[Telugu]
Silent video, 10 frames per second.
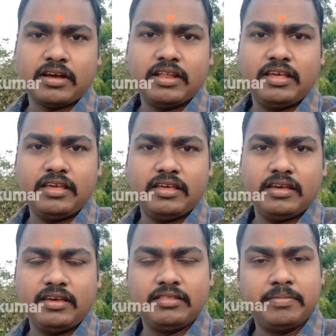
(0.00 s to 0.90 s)
కానీ
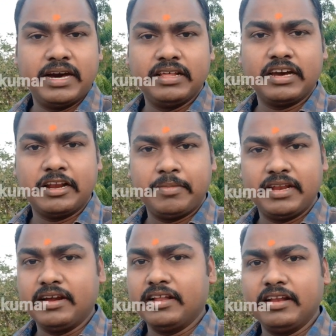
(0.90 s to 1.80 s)
ఇది
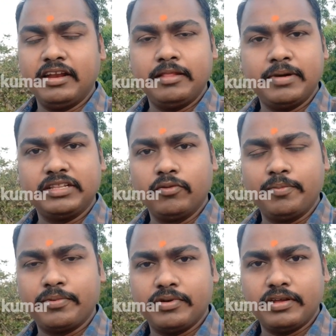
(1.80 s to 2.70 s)
బాధాకరమైన ఘటన అనేది మాత్రం
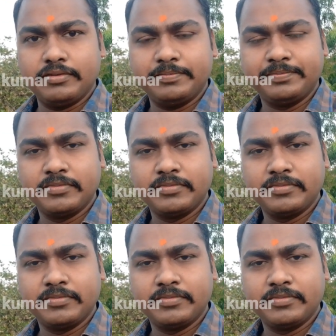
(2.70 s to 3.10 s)
ఒప్పుకున్నారు